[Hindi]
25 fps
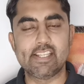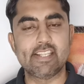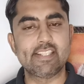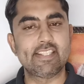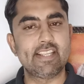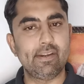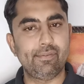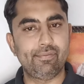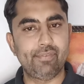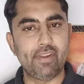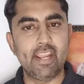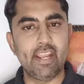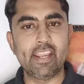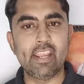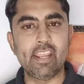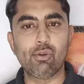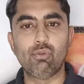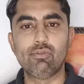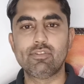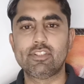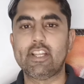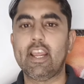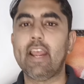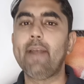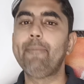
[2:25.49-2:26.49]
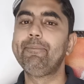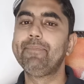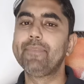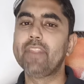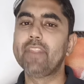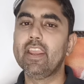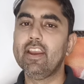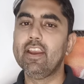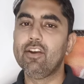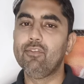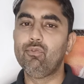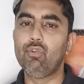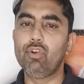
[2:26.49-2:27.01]
का सिर्फ एक ही कौनस है
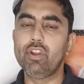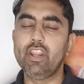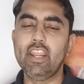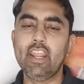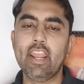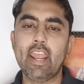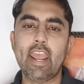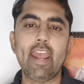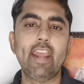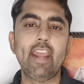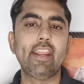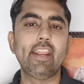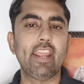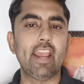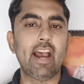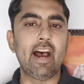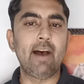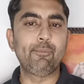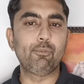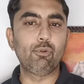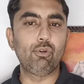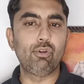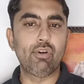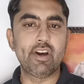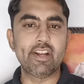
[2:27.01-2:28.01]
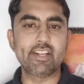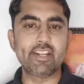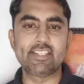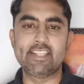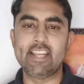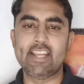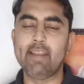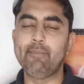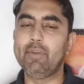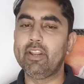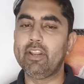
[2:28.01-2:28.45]
वो ये है कि आपको हर छः